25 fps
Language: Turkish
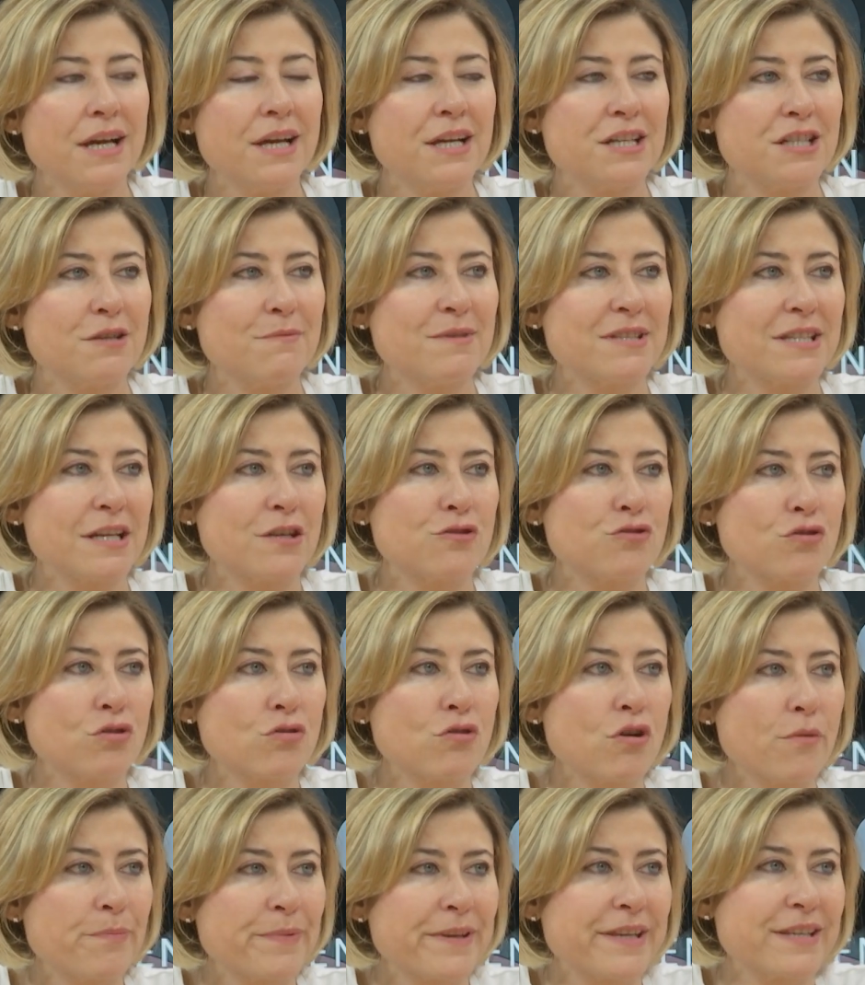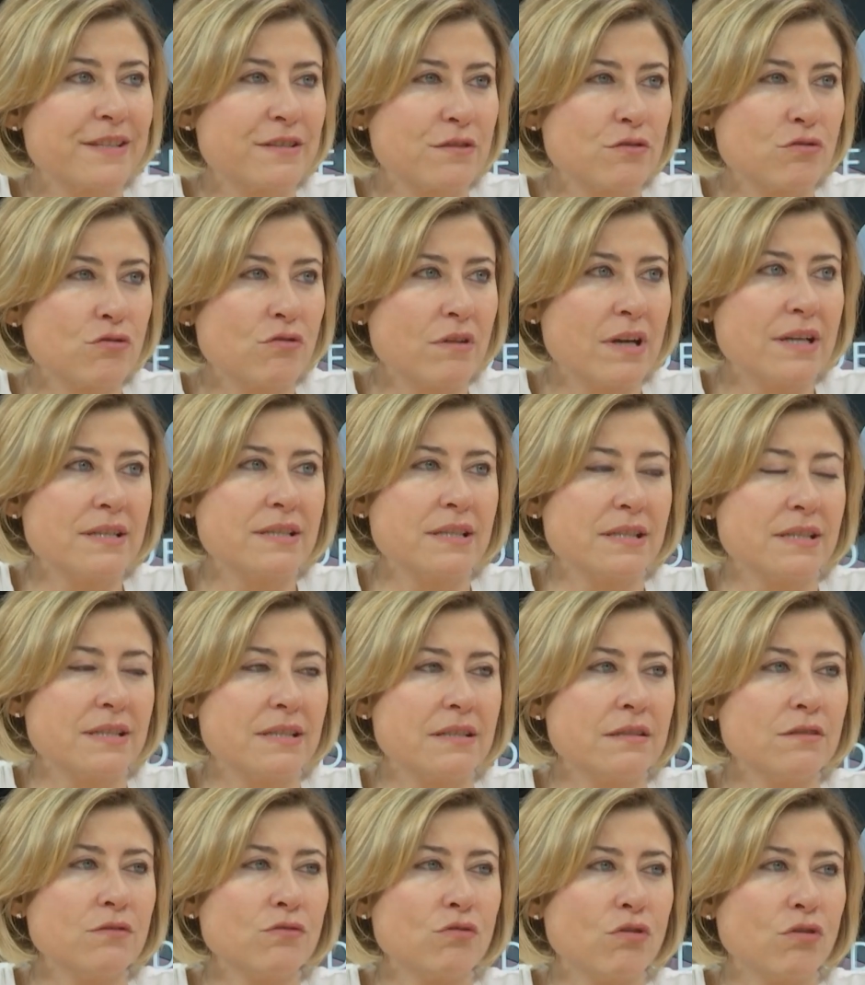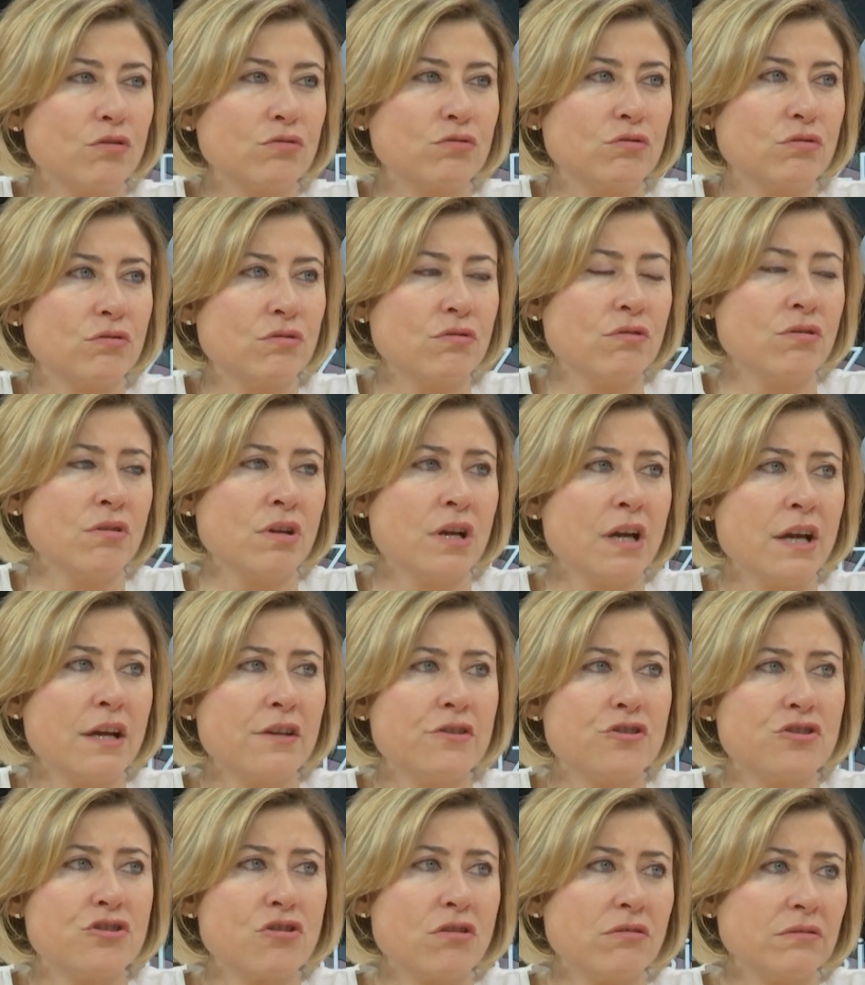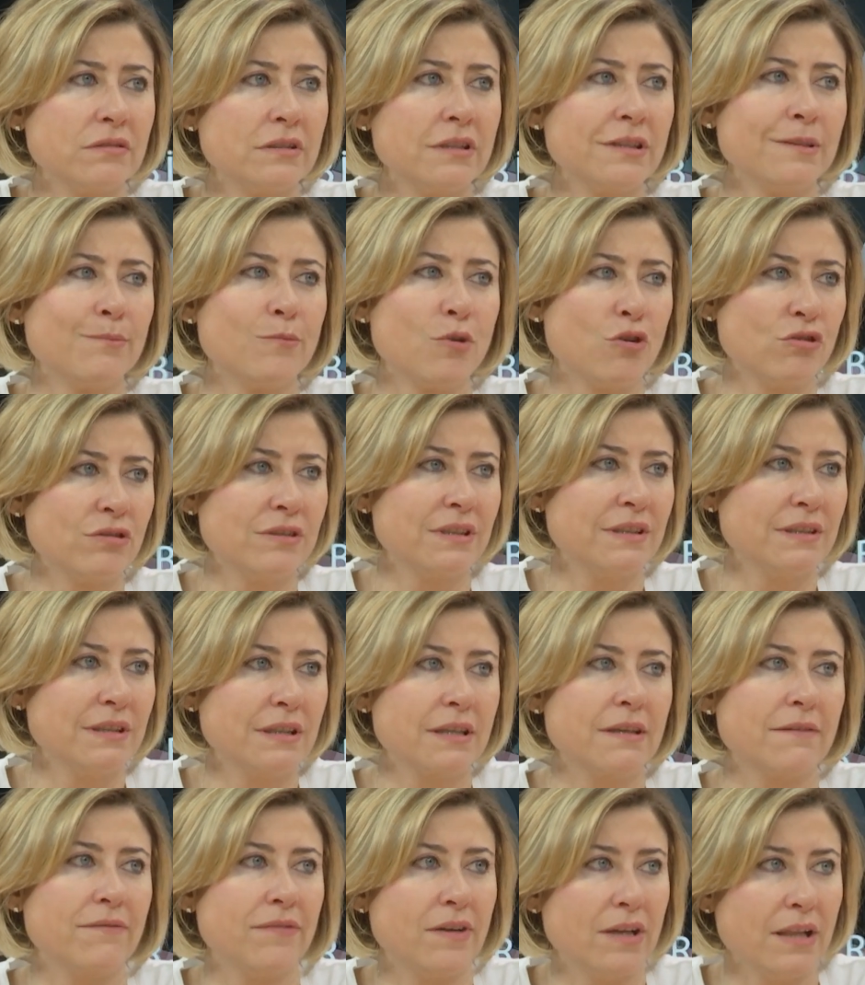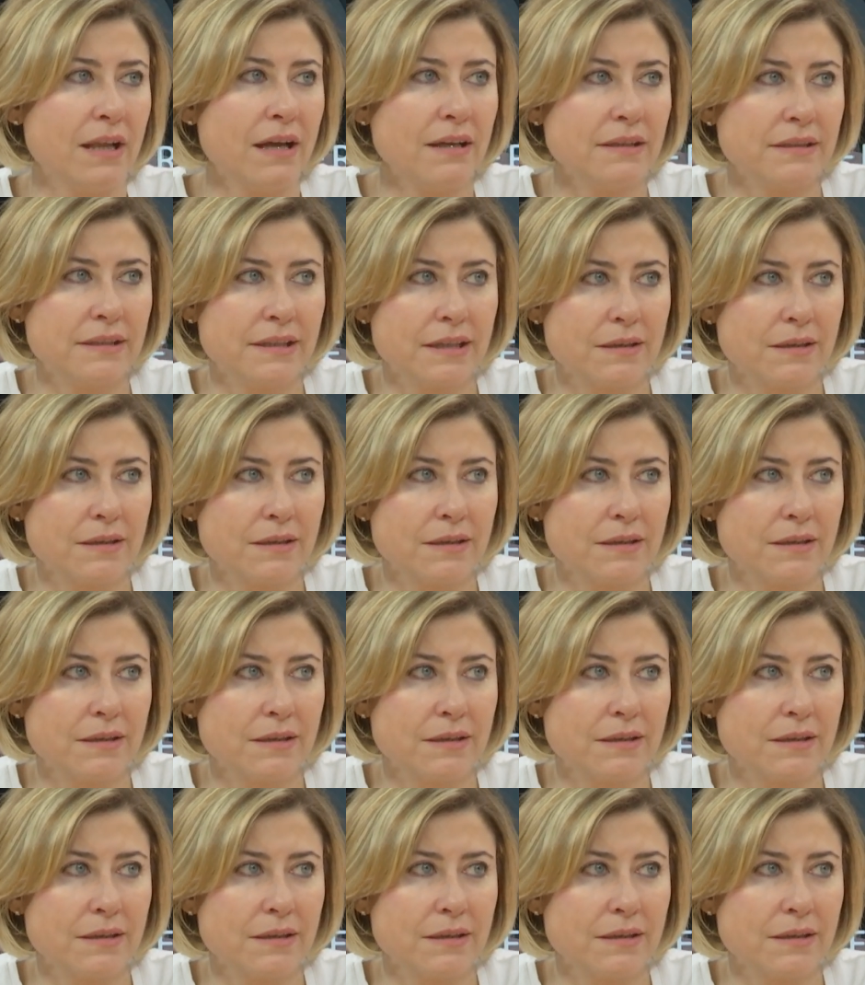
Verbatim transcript: Şimdi mesela John Hopkins Üniversitesi'nin doktoru John Dillmore dedi ki falan